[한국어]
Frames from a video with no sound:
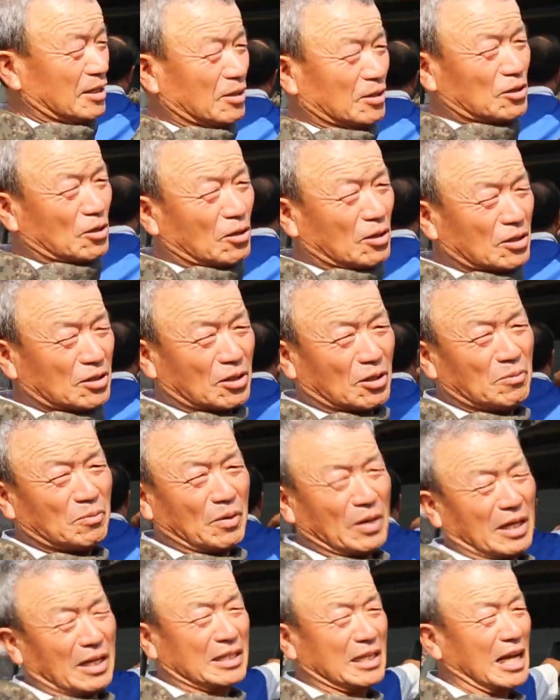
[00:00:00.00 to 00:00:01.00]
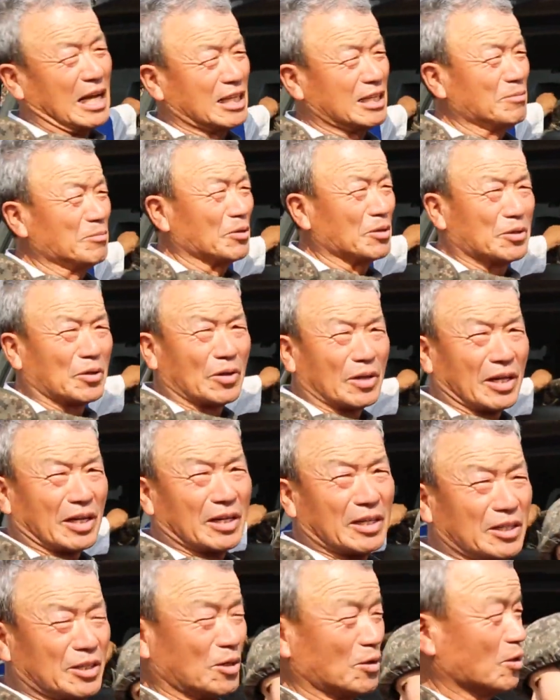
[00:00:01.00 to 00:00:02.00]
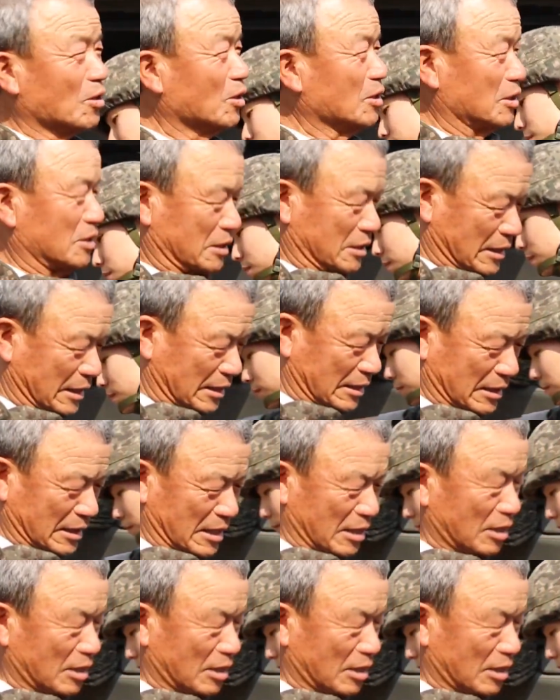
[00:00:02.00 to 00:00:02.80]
이거 저기 저 뭐야 40년 전에는 이런 거 야,